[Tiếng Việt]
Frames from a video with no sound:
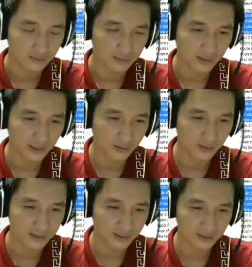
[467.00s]
cái này đâu
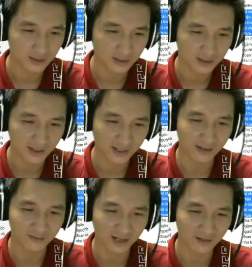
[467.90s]
cần nhắc tới, cái
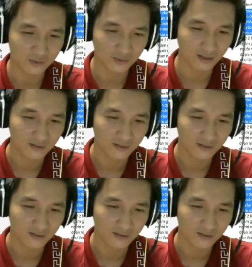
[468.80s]
này cũng nghĩa là ví dụ